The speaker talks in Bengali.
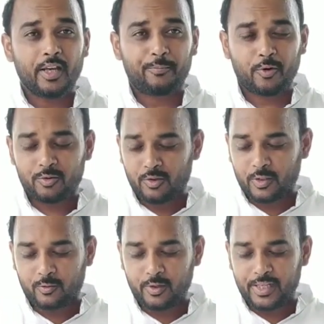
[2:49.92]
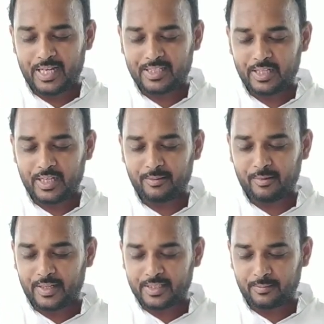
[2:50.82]
এই প্রশ্নটি ঘুরিয়ে আসলে
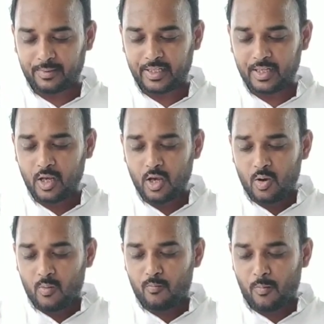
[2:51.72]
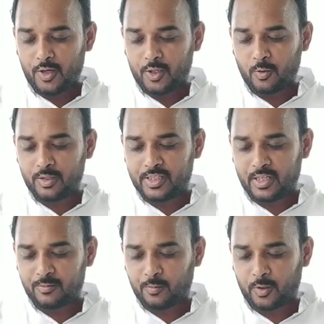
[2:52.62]
এইভাবে আসতে পারে মন্টেগু
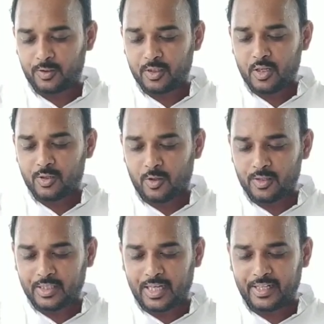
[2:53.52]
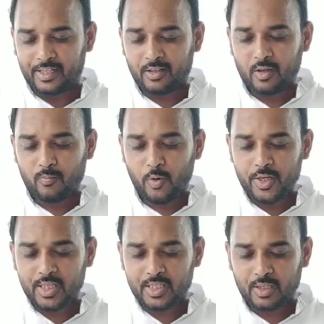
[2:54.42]
চেমসওয়ার্ড সংস্কারের
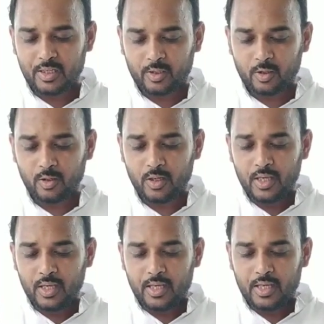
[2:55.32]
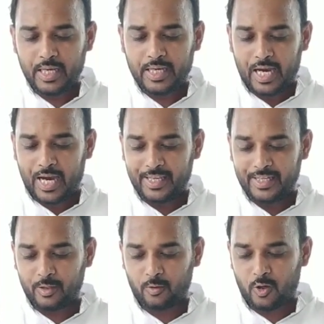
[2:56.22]
বৈশিষ্ট্য লেখো এই
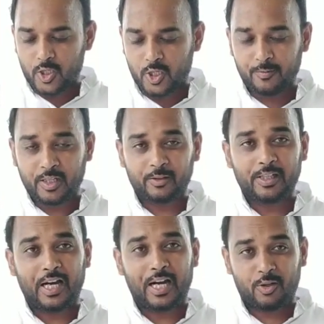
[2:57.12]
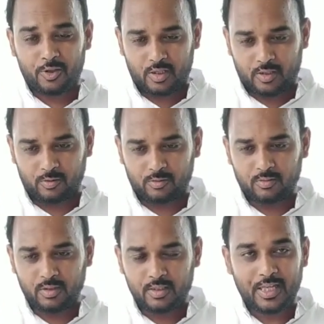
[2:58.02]
আইনের অসুবিধাগুলি আলোচনা করো
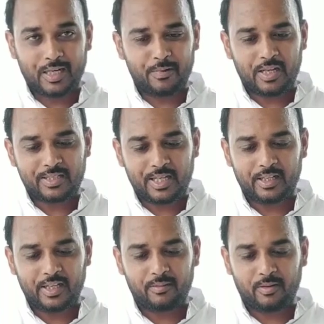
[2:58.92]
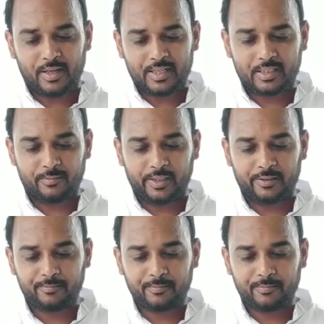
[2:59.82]
চার প্লাস চার এভাবে আসতে পারে